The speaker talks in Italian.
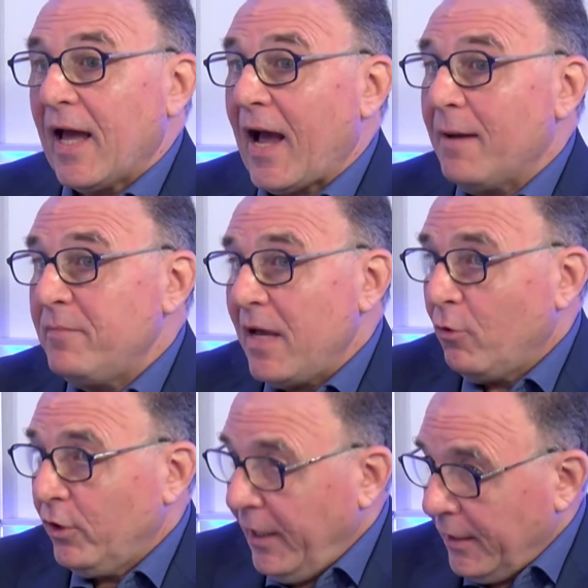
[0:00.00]

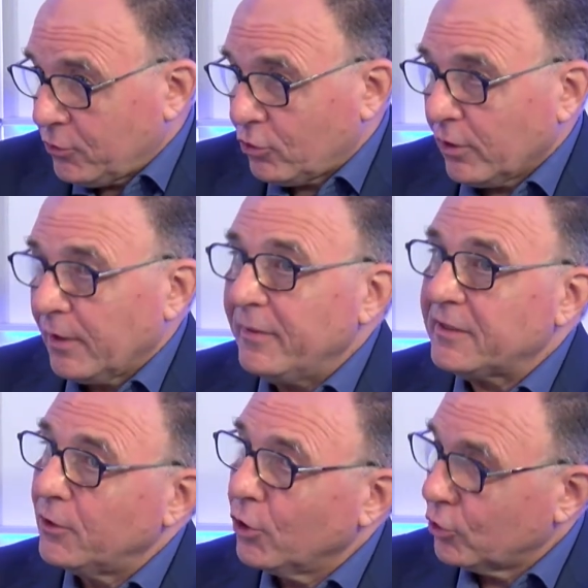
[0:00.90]
Abbiamo chiesto nel
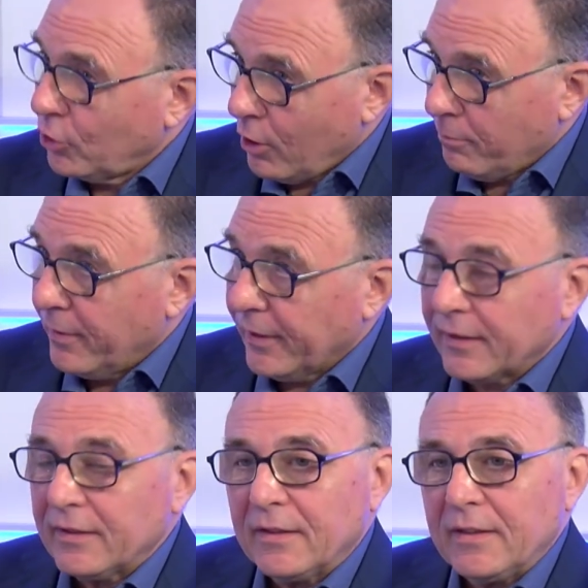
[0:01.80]
mese di
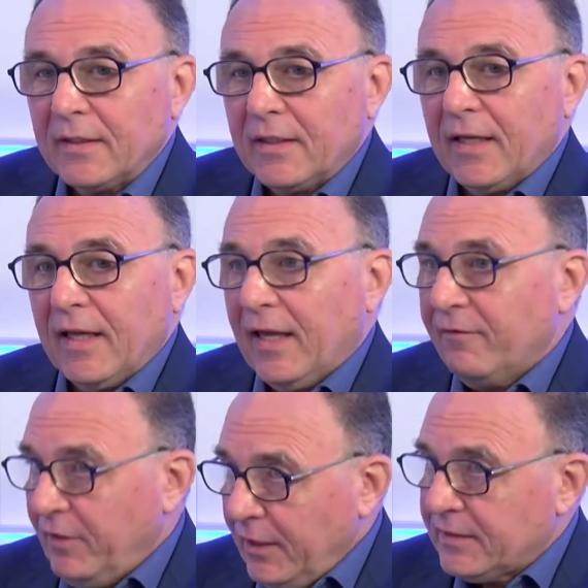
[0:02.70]
ottobre
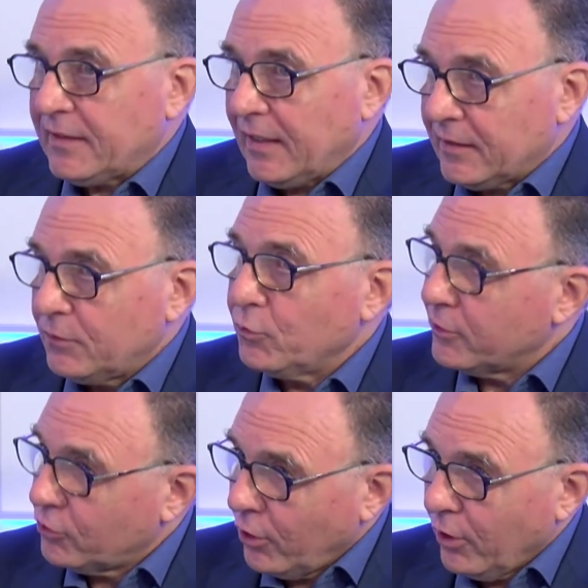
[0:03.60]
vista la
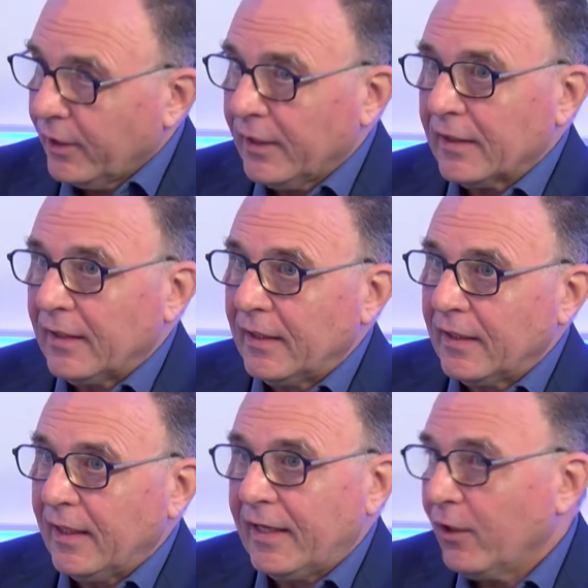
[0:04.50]
situazione
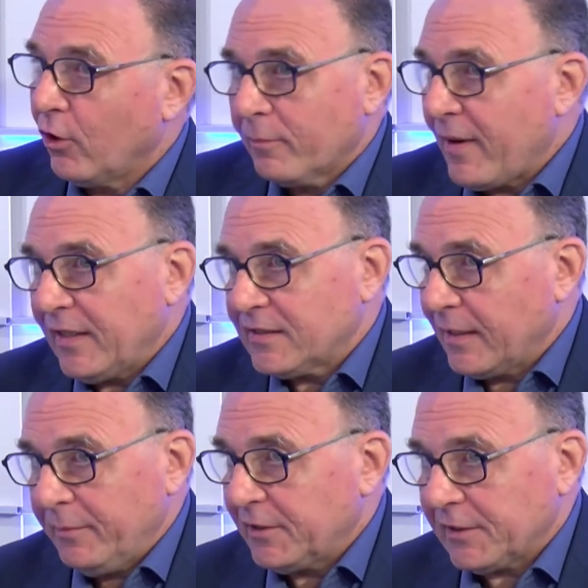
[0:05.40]
e che ormai si
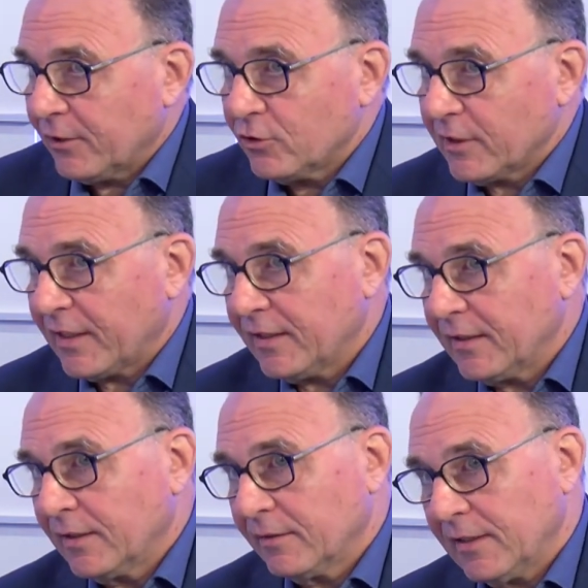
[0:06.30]
capisce che non sarà...
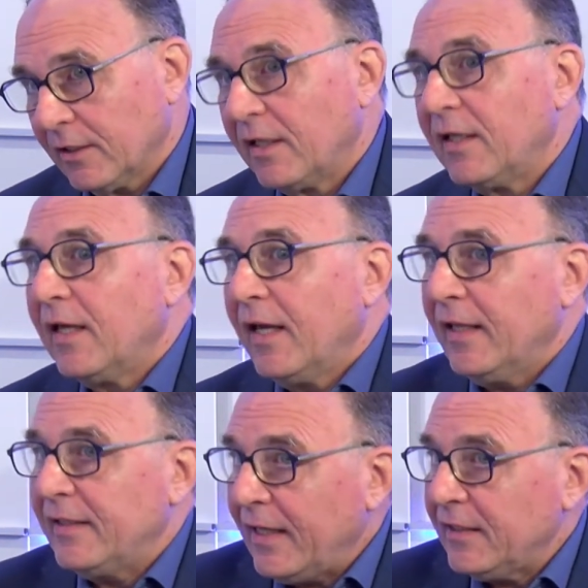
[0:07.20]
Eh, da,
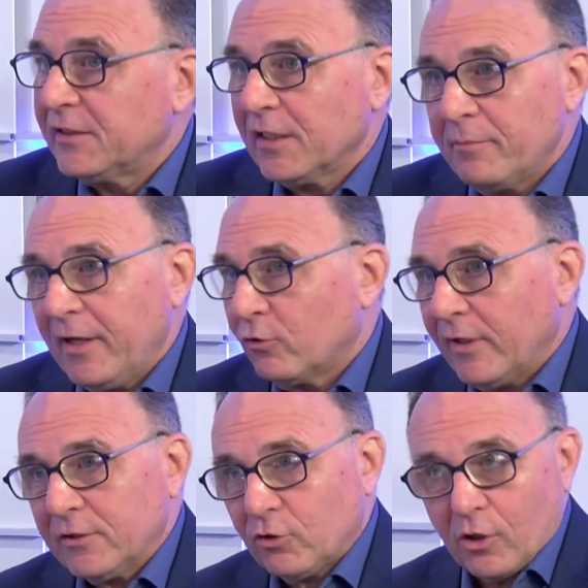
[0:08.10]
dateci almeno un
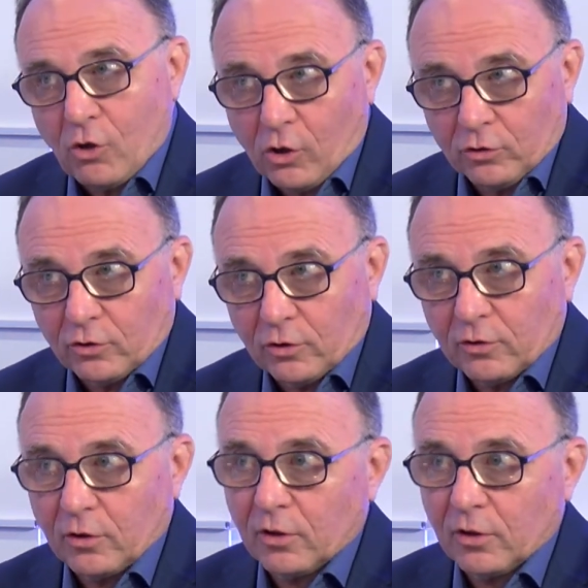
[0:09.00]
altro acconto.